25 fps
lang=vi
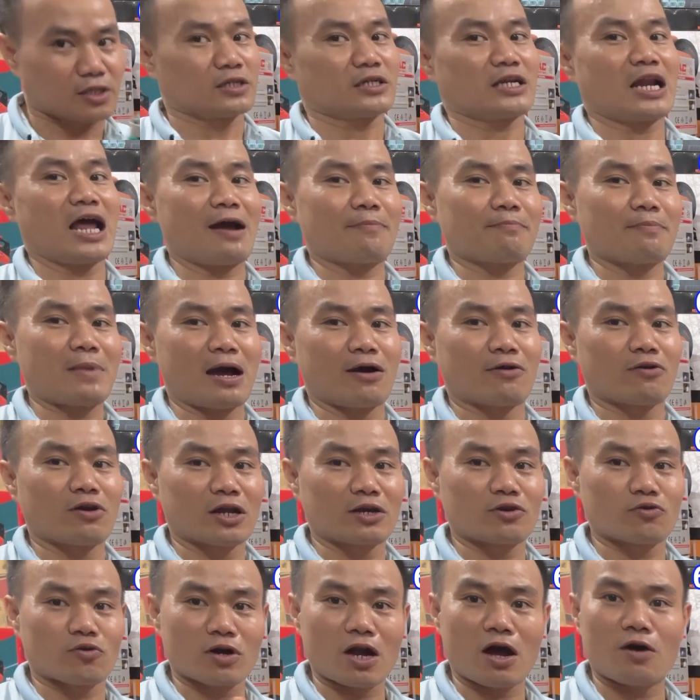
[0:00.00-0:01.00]
đảm bảo
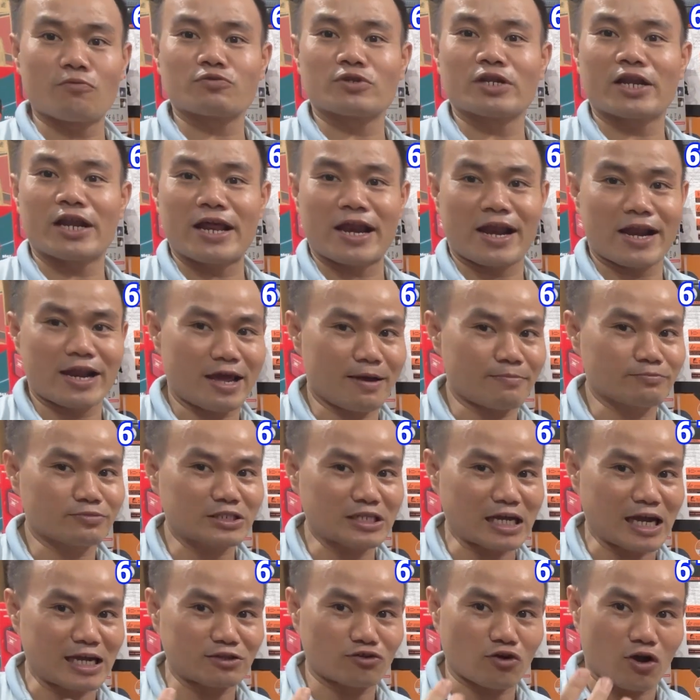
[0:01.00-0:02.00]
là ruột đồng cho nên anh em
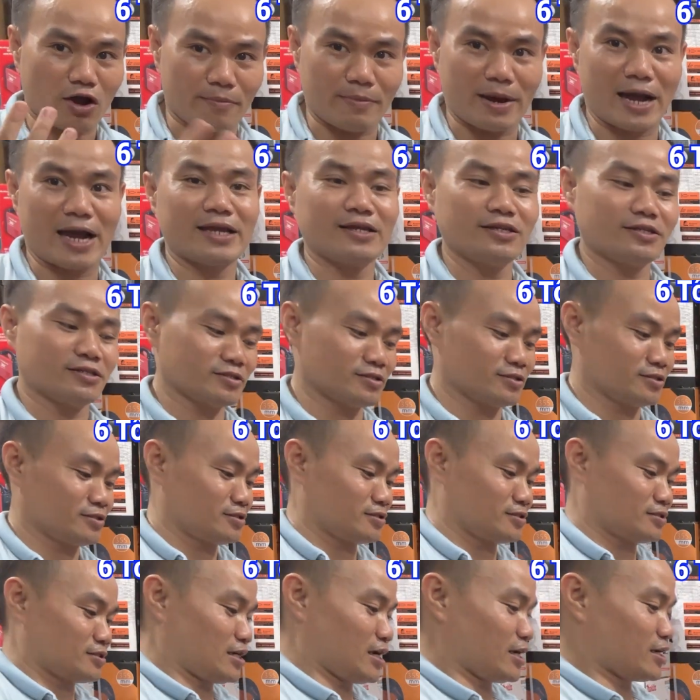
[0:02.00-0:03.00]
xài thoải mái
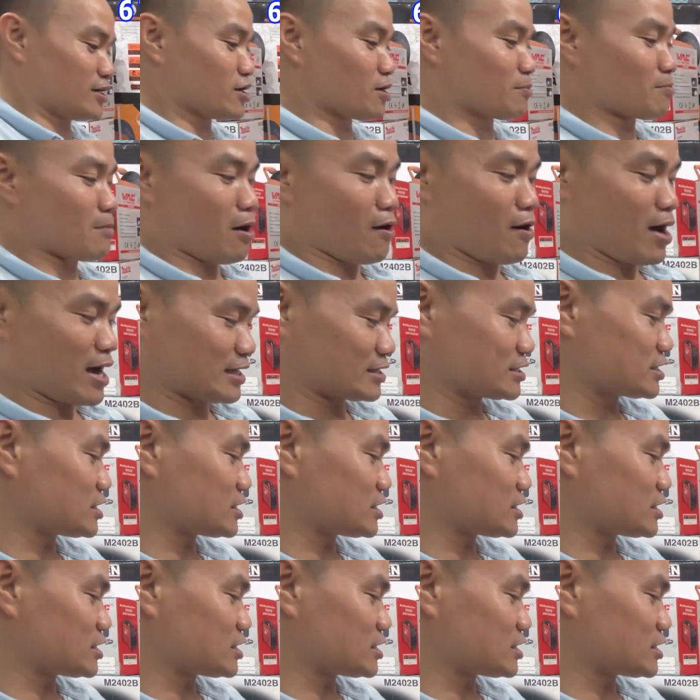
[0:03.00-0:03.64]
nha được bảo hành